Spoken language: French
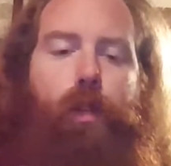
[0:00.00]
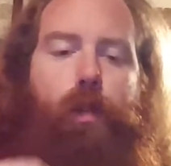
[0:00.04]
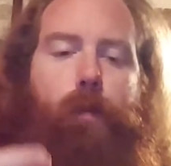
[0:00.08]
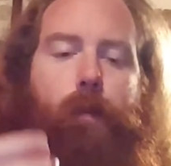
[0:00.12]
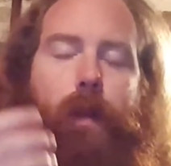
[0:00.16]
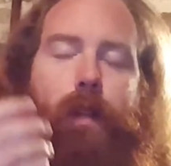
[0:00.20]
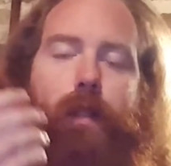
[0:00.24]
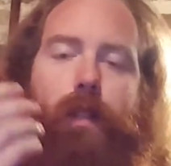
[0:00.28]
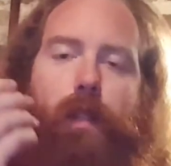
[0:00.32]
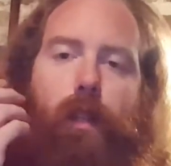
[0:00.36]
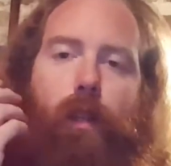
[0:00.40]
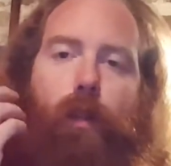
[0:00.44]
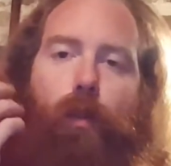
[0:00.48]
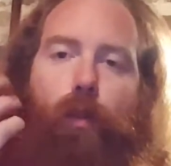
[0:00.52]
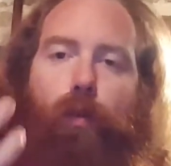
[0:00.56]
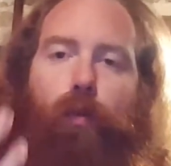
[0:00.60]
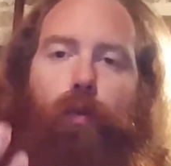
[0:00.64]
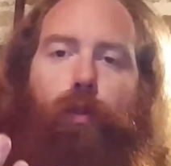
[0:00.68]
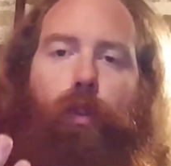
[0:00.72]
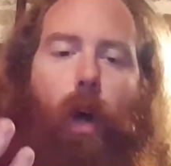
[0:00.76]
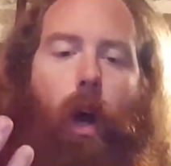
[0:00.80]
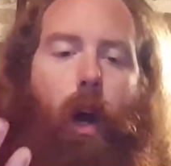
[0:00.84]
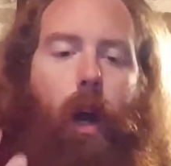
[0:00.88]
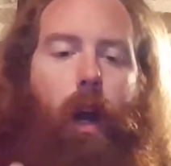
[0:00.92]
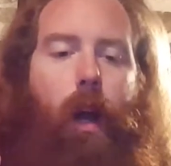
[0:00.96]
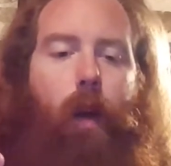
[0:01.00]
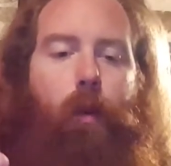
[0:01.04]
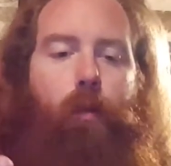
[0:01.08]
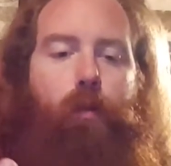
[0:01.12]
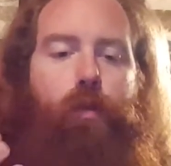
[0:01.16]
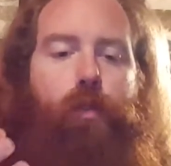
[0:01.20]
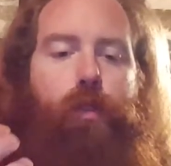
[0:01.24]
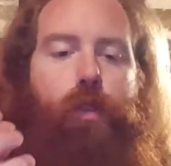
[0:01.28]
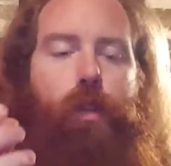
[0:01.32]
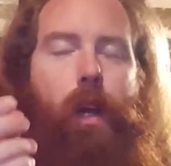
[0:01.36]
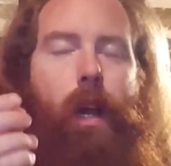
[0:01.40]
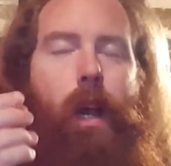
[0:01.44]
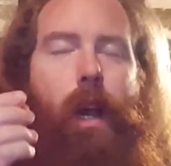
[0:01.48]
Je pense que c'est le goût
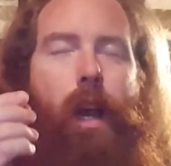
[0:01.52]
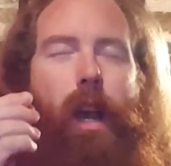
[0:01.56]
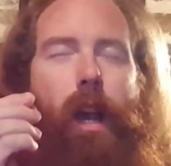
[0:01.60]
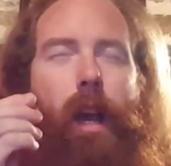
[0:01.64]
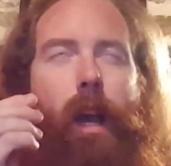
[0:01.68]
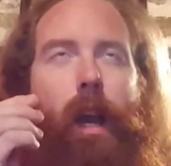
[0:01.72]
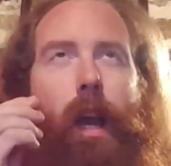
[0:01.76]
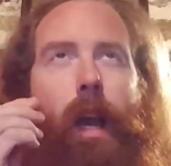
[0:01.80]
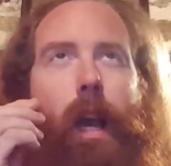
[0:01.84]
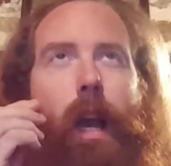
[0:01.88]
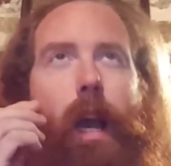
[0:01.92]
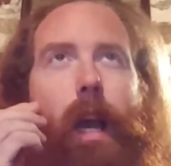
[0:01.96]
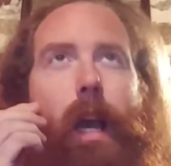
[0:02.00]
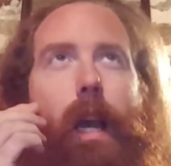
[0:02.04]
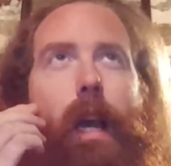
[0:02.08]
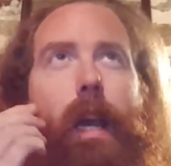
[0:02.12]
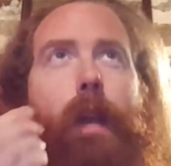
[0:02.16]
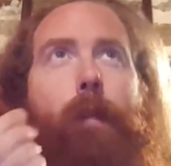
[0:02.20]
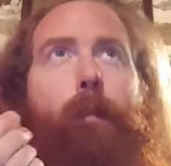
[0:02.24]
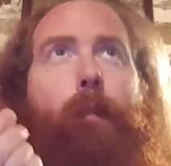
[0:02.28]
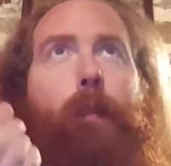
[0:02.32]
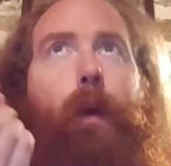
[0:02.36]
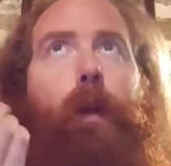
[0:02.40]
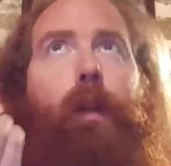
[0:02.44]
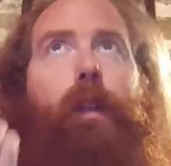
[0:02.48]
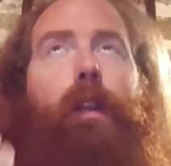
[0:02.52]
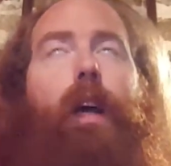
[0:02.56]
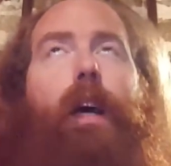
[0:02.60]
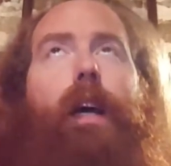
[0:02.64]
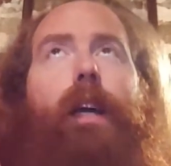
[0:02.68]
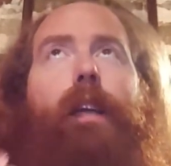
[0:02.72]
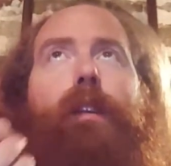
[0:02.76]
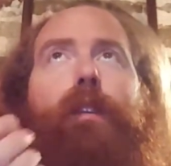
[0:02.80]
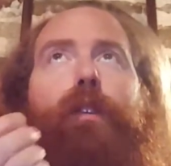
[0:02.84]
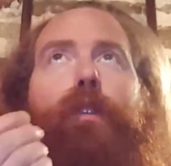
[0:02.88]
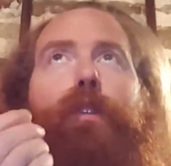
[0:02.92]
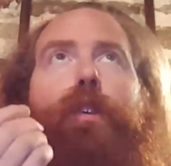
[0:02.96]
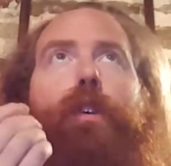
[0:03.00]
d'orange et
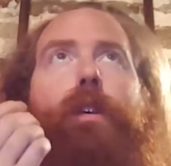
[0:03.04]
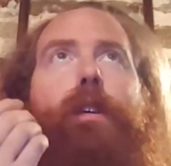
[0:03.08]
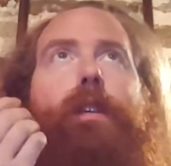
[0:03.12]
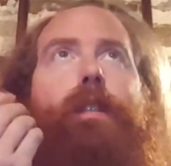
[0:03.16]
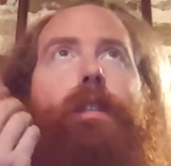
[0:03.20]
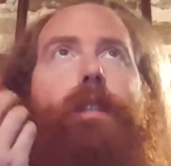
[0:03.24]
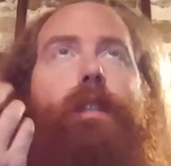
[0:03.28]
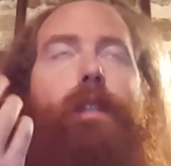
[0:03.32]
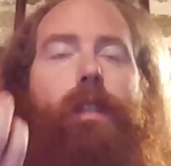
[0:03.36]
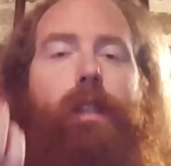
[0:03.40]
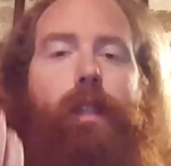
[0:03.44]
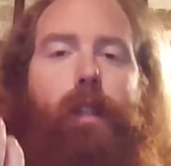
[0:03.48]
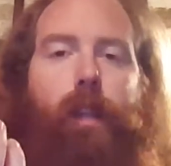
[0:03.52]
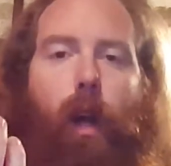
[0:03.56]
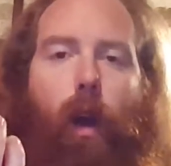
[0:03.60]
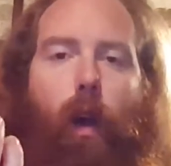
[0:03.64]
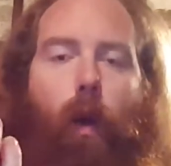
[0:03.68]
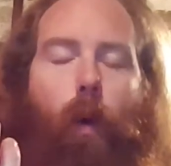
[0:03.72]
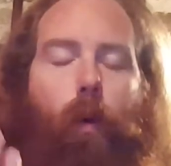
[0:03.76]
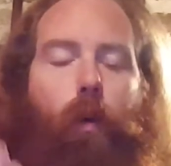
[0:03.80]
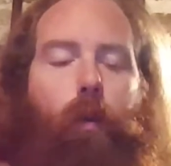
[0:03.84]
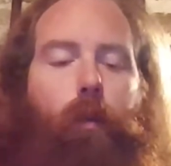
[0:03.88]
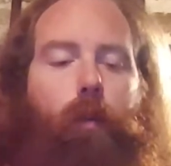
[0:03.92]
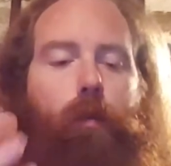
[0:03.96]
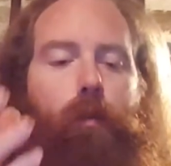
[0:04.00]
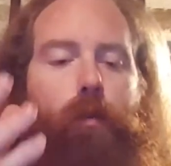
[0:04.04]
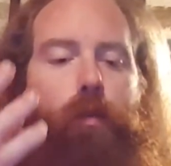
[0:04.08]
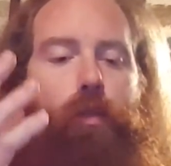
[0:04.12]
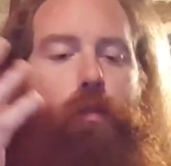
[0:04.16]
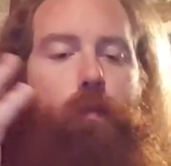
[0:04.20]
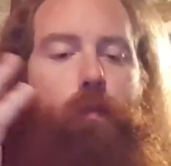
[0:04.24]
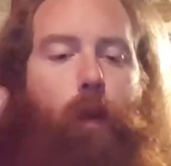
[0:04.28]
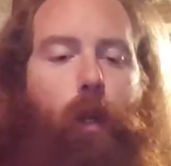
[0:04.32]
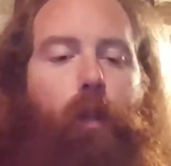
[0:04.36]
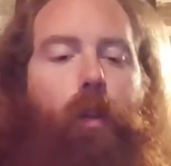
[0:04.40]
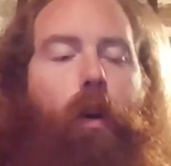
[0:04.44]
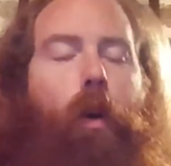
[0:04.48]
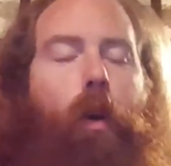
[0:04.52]
peut-être de citron. Je
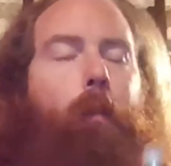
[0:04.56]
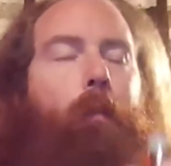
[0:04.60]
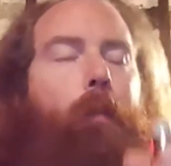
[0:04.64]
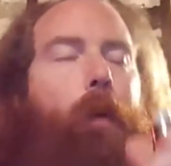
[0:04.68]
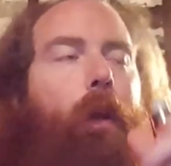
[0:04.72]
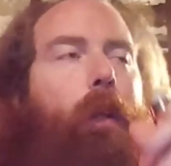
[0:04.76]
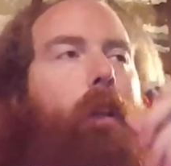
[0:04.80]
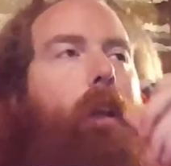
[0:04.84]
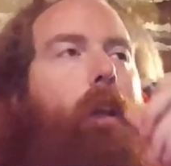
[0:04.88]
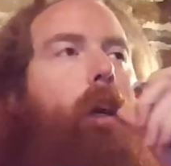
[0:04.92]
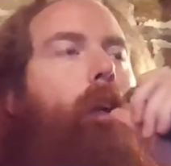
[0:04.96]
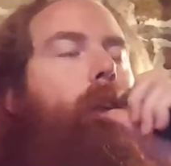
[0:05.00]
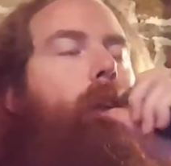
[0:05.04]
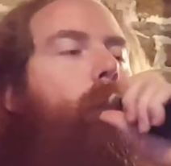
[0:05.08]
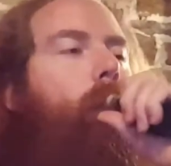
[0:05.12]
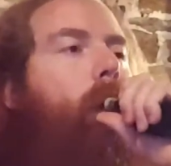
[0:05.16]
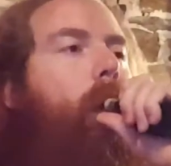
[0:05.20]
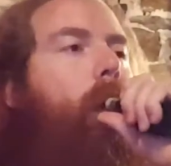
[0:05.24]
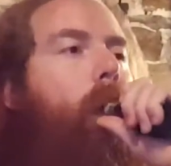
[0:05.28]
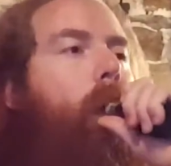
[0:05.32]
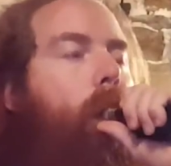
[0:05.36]
me trompe peut-être.